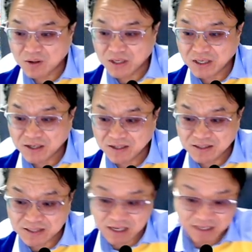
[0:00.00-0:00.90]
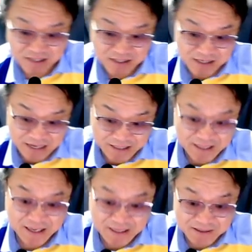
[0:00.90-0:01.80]
여기 인근 제가
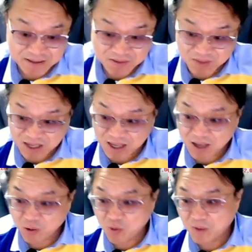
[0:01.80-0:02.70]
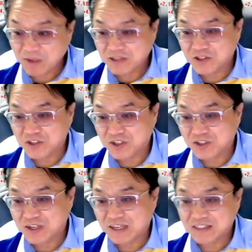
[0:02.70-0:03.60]
계산을 간단하게 해서 그렇습니다. 5 8
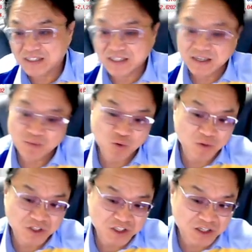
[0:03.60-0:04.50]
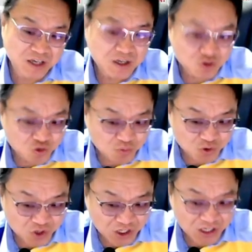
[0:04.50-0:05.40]
0 0 0원 인근까지 목표치
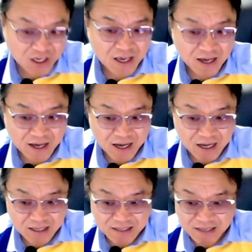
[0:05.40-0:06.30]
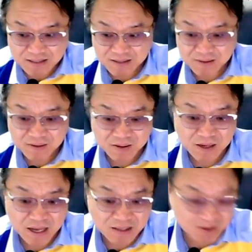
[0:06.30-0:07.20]
충분히 아,
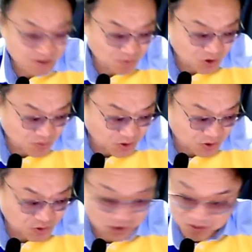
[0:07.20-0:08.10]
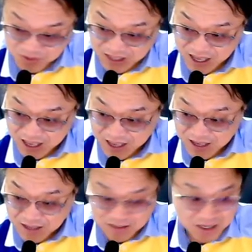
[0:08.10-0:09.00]
달성을 하는 그런 모습 보여주고
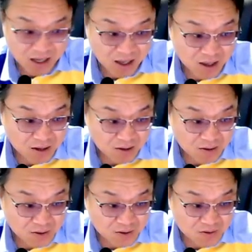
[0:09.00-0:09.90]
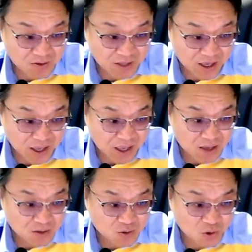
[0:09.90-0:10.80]
있습니다. 자
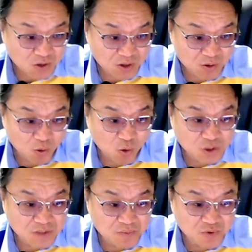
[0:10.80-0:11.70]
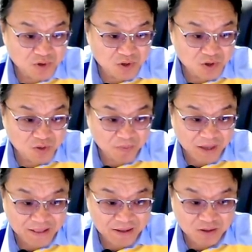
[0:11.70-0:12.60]
그런데 조정을 50%
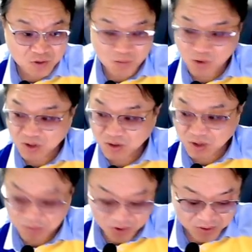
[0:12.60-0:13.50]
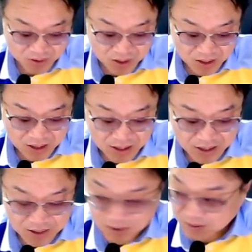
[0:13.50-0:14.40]
정도 받는 종목을 또 한번
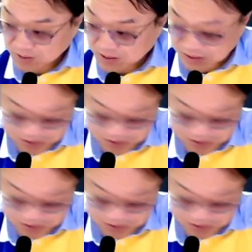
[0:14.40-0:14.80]
아,